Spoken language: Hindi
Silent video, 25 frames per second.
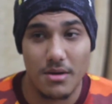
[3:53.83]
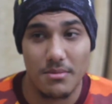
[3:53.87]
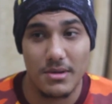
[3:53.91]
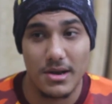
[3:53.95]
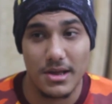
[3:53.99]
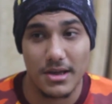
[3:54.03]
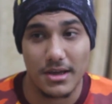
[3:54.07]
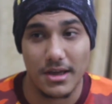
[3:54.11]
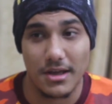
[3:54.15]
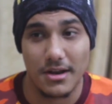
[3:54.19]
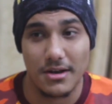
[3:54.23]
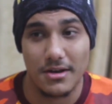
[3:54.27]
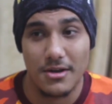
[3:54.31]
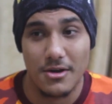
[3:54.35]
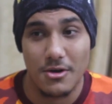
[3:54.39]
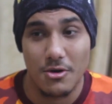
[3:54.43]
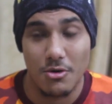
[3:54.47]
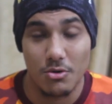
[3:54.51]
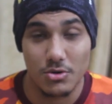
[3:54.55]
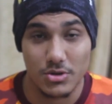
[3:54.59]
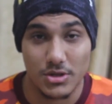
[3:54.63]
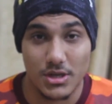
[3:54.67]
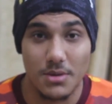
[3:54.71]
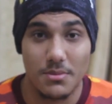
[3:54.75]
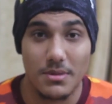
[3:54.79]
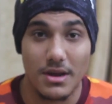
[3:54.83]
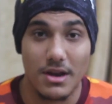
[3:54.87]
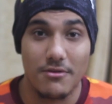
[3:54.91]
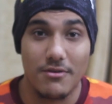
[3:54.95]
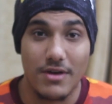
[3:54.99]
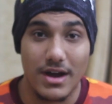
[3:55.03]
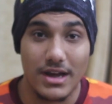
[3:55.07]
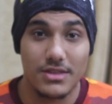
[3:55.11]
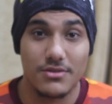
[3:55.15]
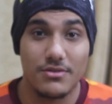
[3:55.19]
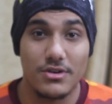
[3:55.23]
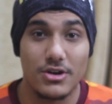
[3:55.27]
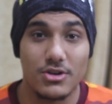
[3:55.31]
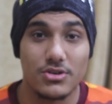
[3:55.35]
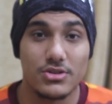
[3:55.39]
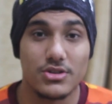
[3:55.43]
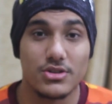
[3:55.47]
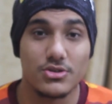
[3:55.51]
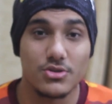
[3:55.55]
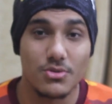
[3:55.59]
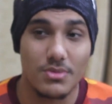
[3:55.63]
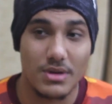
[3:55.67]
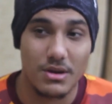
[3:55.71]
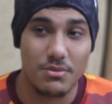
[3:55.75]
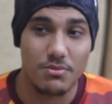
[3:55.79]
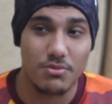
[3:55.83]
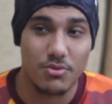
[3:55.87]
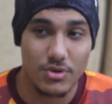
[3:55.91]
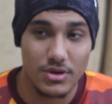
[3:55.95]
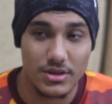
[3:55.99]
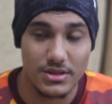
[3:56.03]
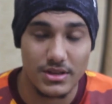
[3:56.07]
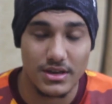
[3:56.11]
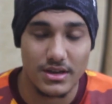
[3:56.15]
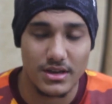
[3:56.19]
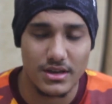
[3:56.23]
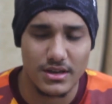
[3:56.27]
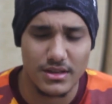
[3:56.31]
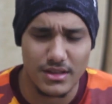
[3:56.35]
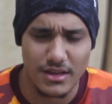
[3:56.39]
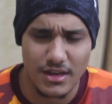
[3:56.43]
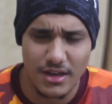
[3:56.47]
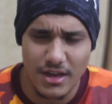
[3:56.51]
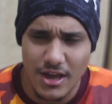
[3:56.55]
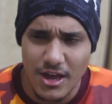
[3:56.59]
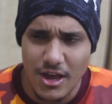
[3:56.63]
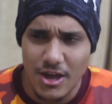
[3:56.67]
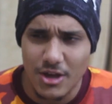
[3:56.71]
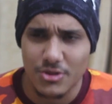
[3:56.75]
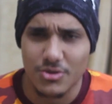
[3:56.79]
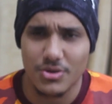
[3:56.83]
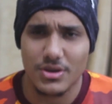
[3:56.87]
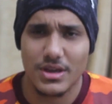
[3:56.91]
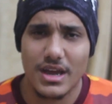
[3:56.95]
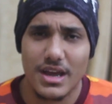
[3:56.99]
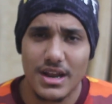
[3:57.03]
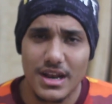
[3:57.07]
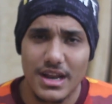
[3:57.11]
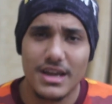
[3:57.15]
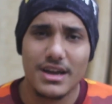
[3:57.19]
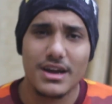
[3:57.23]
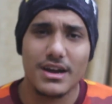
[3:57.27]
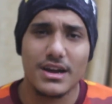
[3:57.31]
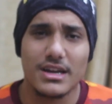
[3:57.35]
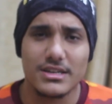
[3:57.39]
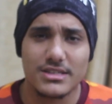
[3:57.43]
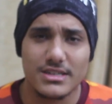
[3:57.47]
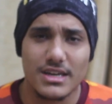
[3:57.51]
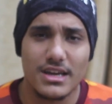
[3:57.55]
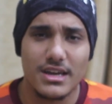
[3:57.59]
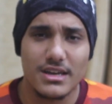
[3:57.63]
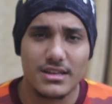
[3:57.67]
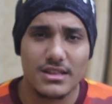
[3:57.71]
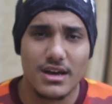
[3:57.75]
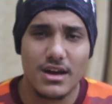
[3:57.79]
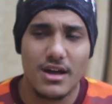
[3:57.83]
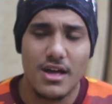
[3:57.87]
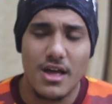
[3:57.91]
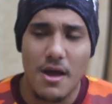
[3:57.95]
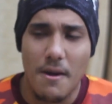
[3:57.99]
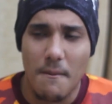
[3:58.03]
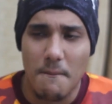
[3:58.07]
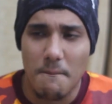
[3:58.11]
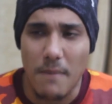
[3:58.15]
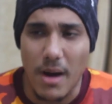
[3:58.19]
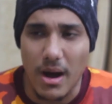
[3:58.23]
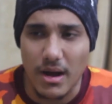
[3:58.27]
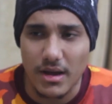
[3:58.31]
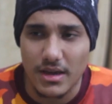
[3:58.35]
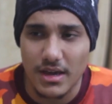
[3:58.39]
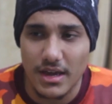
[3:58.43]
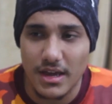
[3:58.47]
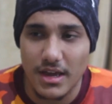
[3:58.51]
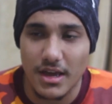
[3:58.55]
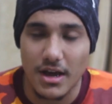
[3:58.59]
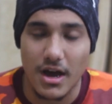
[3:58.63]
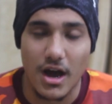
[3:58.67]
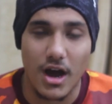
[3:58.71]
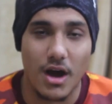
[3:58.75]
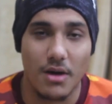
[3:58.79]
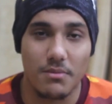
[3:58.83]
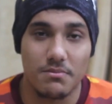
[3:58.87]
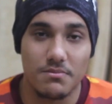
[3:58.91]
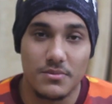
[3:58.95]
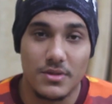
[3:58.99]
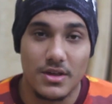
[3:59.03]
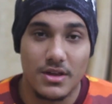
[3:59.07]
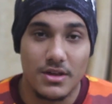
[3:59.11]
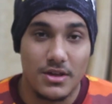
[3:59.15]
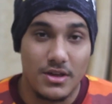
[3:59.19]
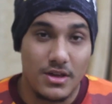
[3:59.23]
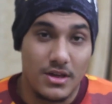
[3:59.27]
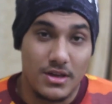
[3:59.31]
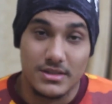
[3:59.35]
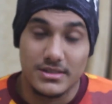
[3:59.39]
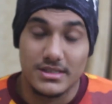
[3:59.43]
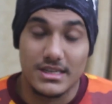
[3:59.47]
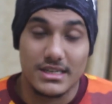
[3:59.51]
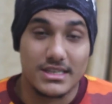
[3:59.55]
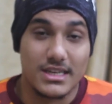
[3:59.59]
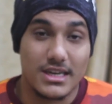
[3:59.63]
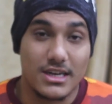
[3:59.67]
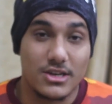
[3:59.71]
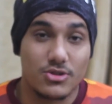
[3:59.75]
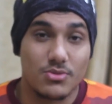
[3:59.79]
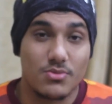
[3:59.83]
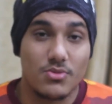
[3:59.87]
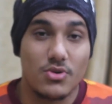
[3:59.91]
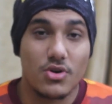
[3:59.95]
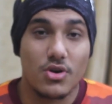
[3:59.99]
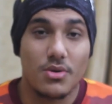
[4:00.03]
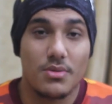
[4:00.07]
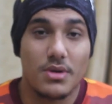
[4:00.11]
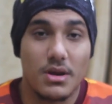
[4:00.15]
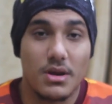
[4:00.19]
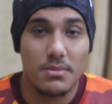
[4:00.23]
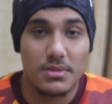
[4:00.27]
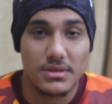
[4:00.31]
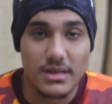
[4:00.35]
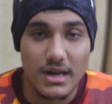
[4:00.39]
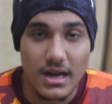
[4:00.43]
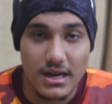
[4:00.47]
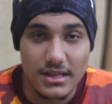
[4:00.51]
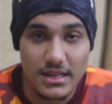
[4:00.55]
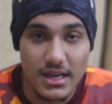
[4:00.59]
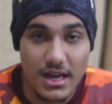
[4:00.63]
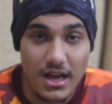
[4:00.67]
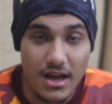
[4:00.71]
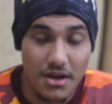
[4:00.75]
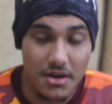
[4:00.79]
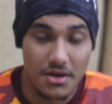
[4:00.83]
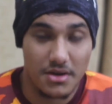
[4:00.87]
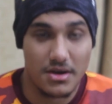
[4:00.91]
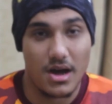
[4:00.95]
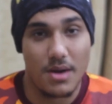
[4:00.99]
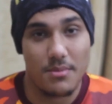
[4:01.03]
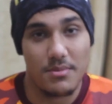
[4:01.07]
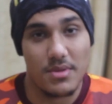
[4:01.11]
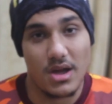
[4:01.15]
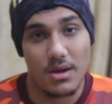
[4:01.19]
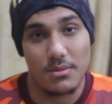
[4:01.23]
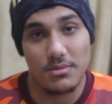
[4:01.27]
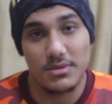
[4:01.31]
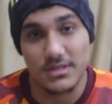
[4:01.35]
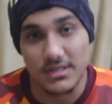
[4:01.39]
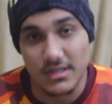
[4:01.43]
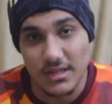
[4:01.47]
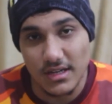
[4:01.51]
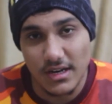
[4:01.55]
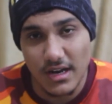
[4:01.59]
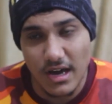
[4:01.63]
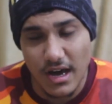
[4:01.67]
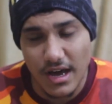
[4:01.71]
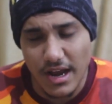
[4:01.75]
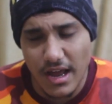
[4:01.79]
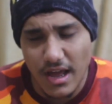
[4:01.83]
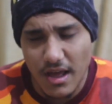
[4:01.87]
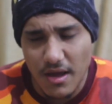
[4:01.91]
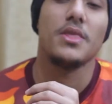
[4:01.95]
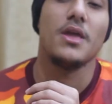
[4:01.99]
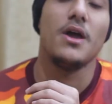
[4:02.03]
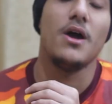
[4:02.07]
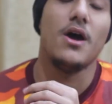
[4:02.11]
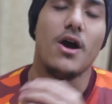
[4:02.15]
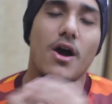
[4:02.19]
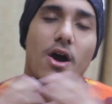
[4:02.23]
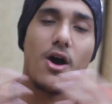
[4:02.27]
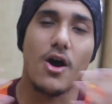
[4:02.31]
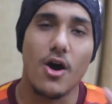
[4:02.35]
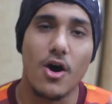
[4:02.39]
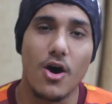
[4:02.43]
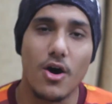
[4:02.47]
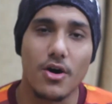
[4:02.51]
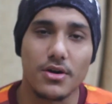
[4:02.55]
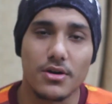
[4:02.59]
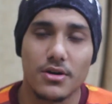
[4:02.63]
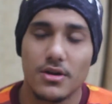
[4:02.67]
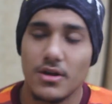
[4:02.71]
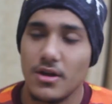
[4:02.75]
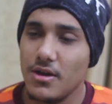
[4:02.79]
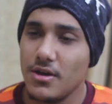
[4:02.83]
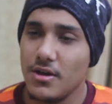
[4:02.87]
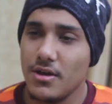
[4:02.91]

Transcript: लेकिन उसकी मैंने वाइड वीडियो थी जो मैंने पूरी देखी थी तो ये नहीं करना चाहिए था बाकी अब जैसा कि तुम लोगों को बता दिया कामयाबी सीन आ रहा है और